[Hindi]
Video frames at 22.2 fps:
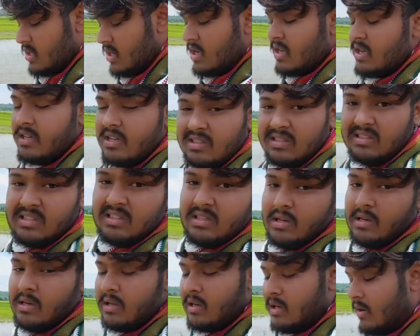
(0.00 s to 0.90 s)
इतनी
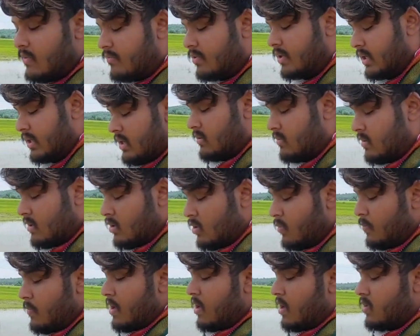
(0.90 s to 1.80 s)
जल्दी कंफर्टेबल हो
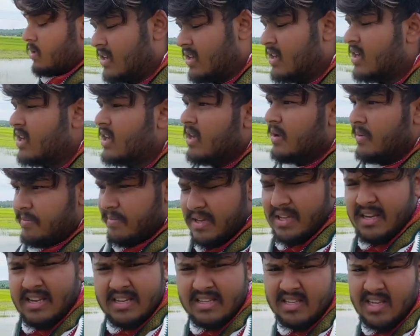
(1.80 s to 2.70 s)
पाओगे मेरे
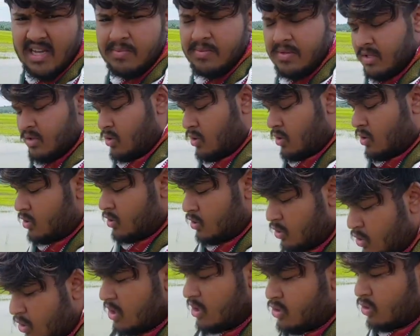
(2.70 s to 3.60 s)
हिसाब से तो
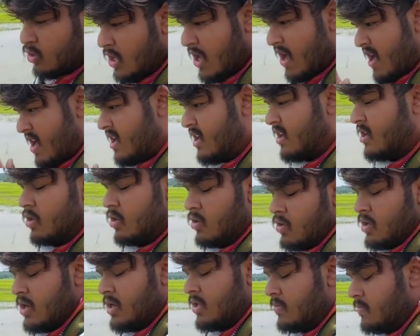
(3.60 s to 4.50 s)
थोड़ा थोड़ा आया करो
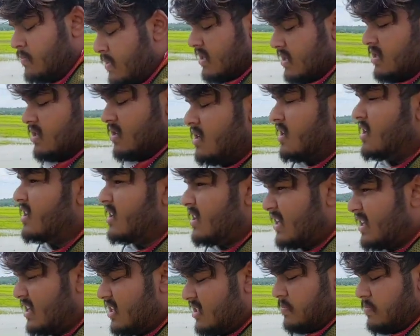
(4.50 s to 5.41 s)
खेत पे
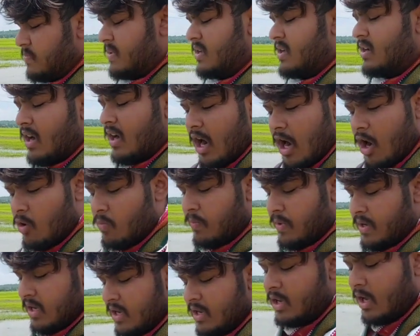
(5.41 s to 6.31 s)
खेत पे गांव पे
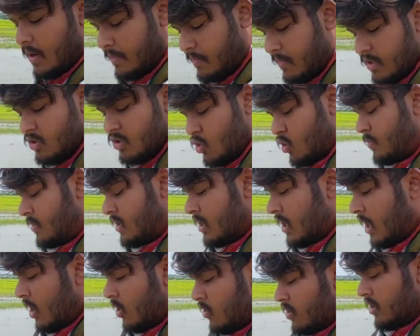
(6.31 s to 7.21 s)
अपना जो भी
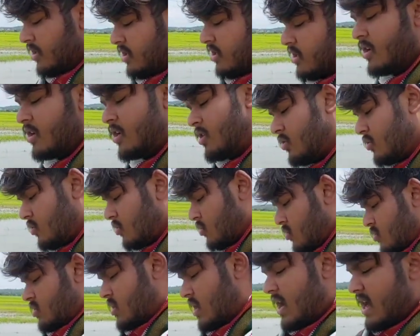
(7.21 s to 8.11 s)
गांव है तो
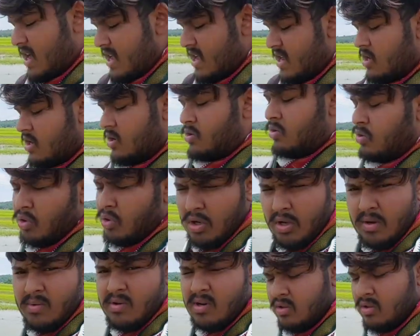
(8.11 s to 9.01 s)
आया करो थोड़ा
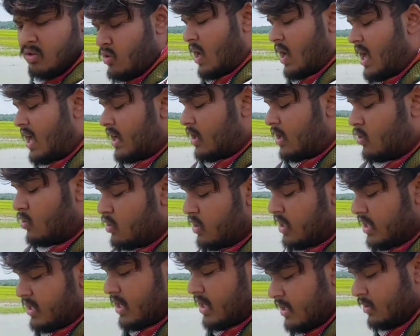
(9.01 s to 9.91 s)
बहुत तो आया करो एक
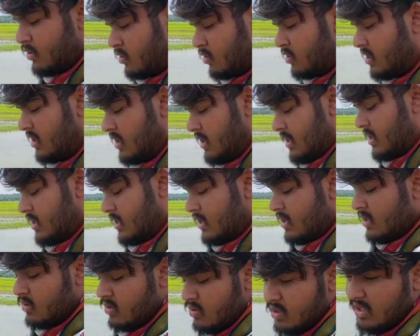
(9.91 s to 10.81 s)
आध दो दिन के लिए
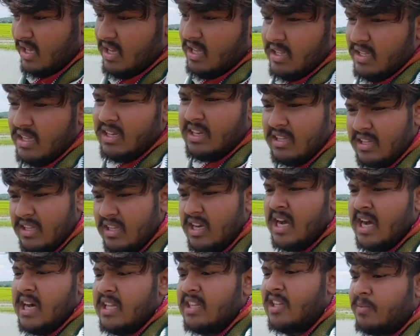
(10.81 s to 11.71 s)
तो क्या धीरे धीरे
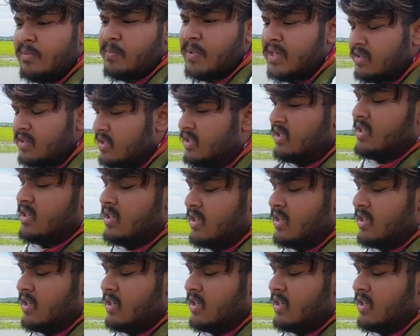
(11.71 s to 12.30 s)
आदत पड़ती है